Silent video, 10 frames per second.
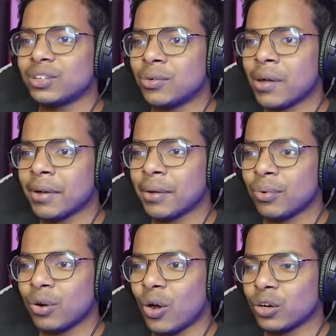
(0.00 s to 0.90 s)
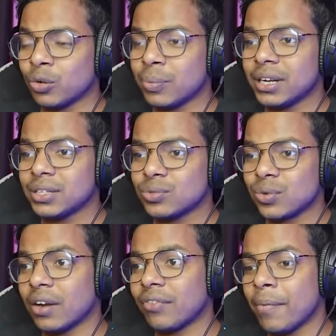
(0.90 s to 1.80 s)
তোমরা আমাকে বলো অটোমেটিক
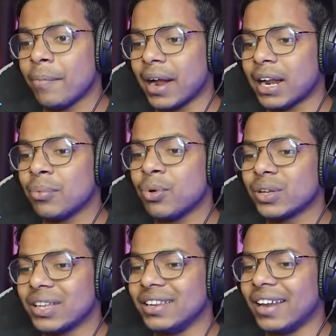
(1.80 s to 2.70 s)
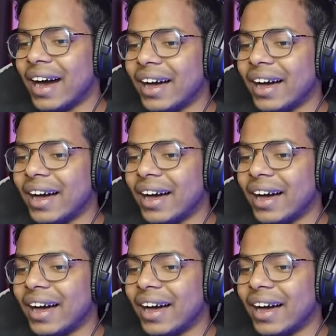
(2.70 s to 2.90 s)
সুগার ফর্ম বানাবো কি না